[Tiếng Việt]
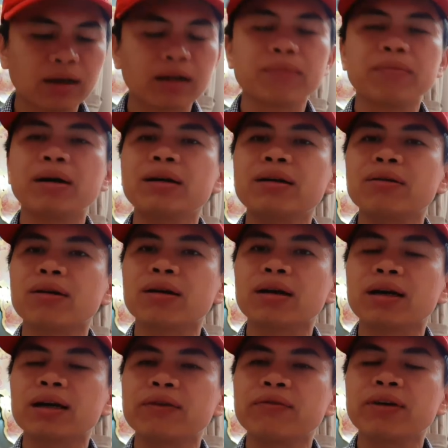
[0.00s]
mất hoặc là
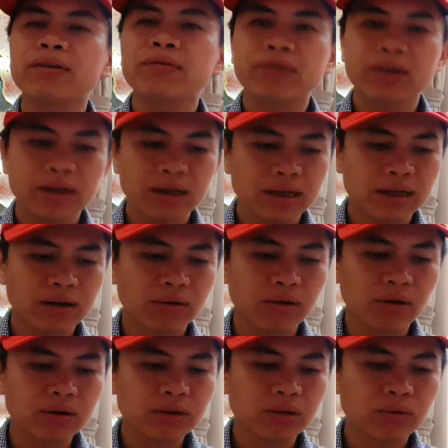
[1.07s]
cái vấn đề nào
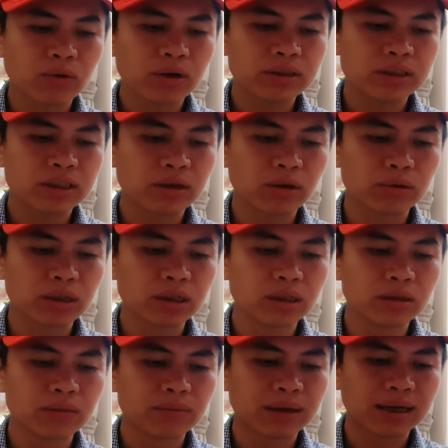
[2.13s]
đó trong quá trình đầu
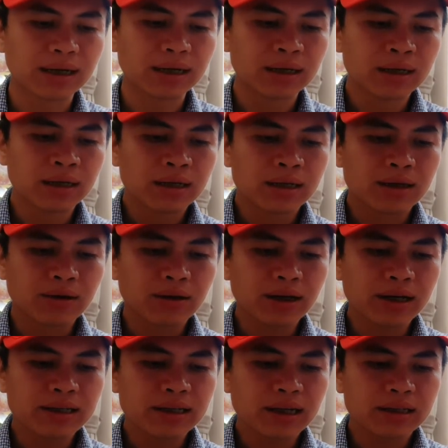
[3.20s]
tư mà nó
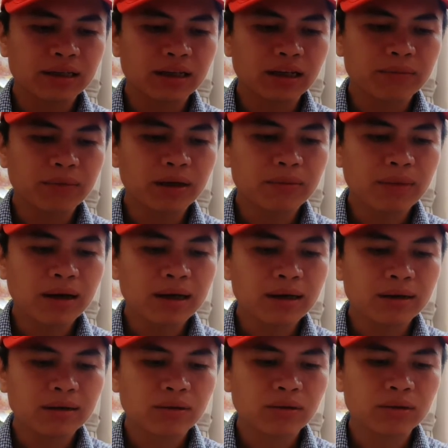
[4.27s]
gây ra những cái mất mát
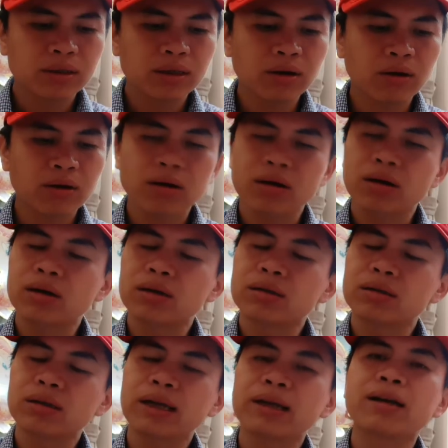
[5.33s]
có thể họ
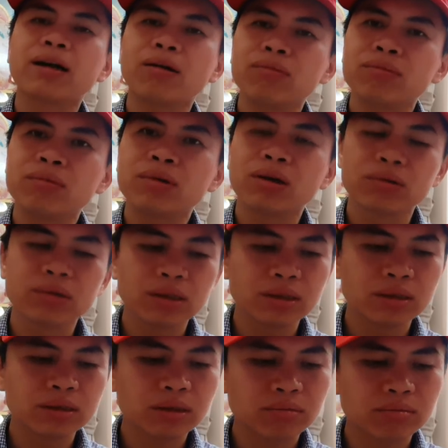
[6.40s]
thành công đầu
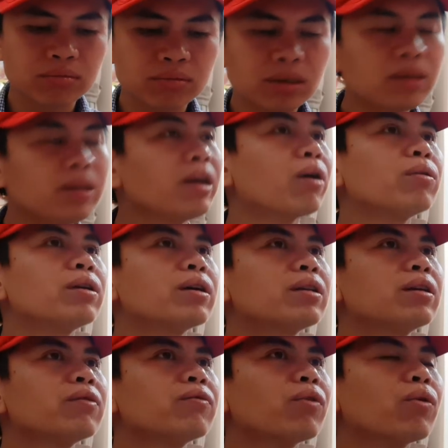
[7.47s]
tư trong rất nhiều những
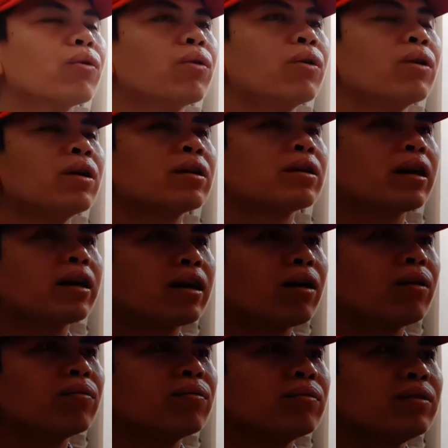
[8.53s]
thương vụ thành
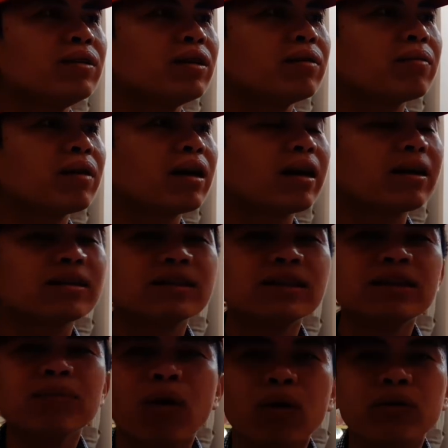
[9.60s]
công nhưng mà lại
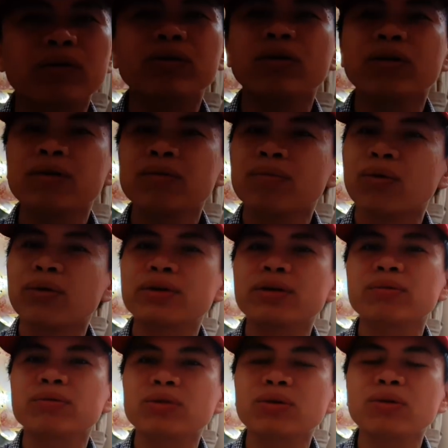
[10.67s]
chỉ một thôi một
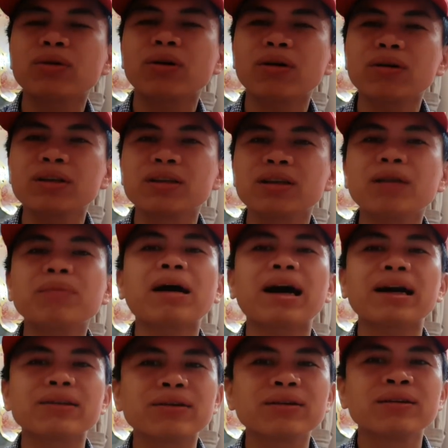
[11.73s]
trong số đó thì thất bại thôi